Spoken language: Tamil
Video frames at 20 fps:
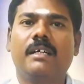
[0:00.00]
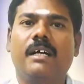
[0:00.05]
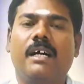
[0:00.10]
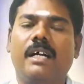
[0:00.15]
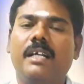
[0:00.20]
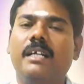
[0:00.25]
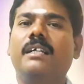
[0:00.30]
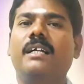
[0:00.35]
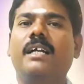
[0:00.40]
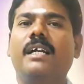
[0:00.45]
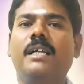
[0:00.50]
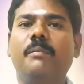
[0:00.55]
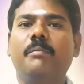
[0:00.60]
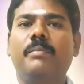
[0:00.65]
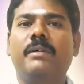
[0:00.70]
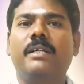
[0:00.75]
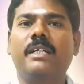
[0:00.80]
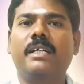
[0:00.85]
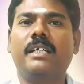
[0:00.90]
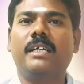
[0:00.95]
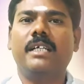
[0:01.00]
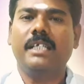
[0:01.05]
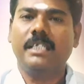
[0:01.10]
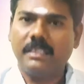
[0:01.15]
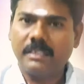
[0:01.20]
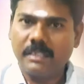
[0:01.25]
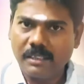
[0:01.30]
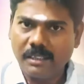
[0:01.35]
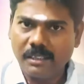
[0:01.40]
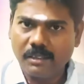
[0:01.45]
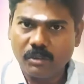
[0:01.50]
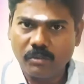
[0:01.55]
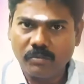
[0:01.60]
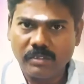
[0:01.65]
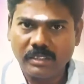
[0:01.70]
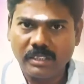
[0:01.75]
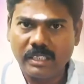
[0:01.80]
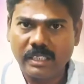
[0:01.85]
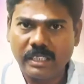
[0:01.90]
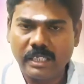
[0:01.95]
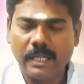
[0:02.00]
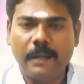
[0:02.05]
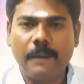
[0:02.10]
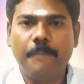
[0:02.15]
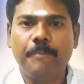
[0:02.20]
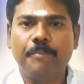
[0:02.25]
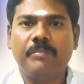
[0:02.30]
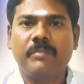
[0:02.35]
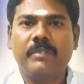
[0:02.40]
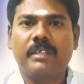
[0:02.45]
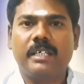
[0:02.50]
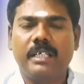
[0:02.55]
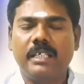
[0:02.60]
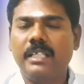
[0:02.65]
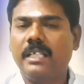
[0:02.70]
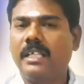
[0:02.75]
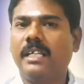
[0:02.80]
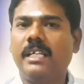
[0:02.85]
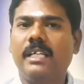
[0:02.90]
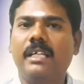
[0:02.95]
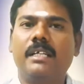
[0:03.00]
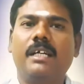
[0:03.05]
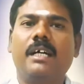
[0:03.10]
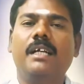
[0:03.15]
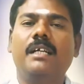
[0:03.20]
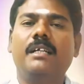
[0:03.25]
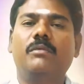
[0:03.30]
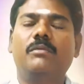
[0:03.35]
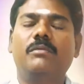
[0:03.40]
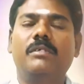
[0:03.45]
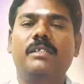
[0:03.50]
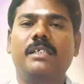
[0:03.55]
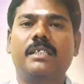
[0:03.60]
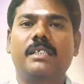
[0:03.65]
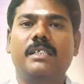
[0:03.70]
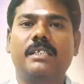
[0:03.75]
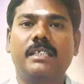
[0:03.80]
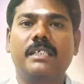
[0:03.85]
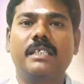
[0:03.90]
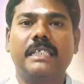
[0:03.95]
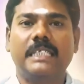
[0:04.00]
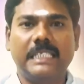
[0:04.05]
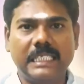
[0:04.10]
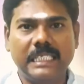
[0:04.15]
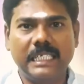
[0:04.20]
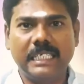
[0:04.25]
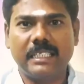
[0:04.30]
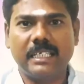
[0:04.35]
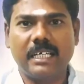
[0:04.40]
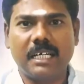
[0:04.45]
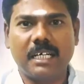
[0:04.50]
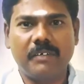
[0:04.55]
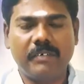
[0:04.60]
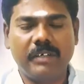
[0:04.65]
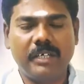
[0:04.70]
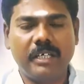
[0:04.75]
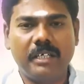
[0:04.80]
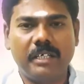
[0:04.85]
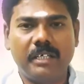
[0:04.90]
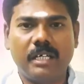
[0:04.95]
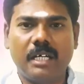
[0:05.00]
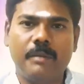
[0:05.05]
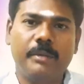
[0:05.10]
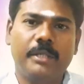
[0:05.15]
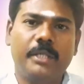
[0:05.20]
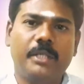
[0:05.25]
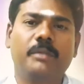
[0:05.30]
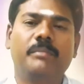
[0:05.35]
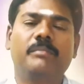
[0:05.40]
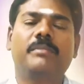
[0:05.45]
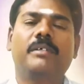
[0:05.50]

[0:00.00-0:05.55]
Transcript: அன்றாட பணிகளை செய்ய துவங்குங்க இன்றைய நாள் உங்களுக்கு இனியதாகவே அமையும்